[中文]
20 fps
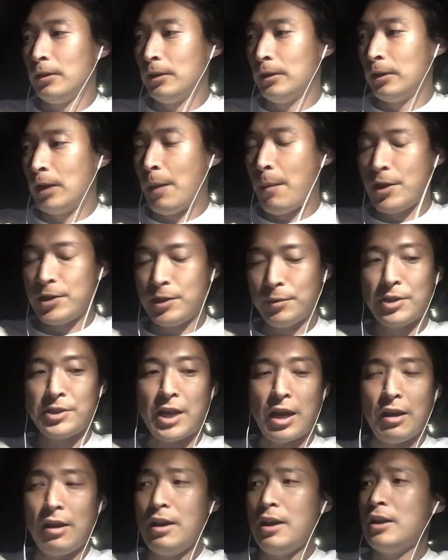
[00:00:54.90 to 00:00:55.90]
老板就会
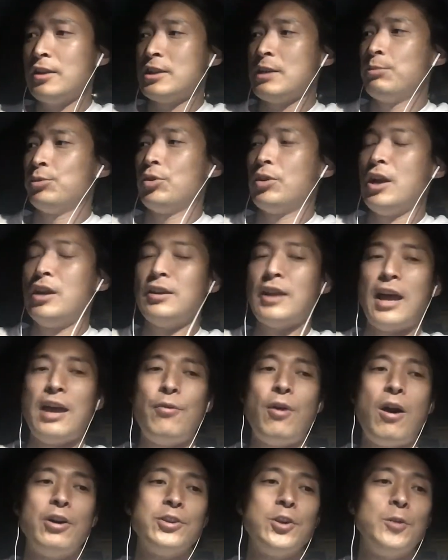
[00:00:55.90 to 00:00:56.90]
想，哎，这么多人来，我
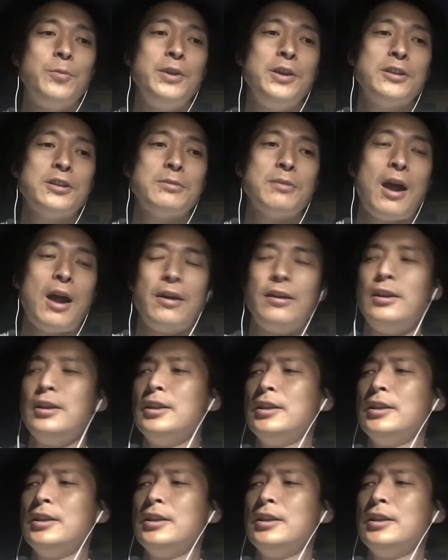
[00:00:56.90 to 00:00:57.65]
好牛逼是吧？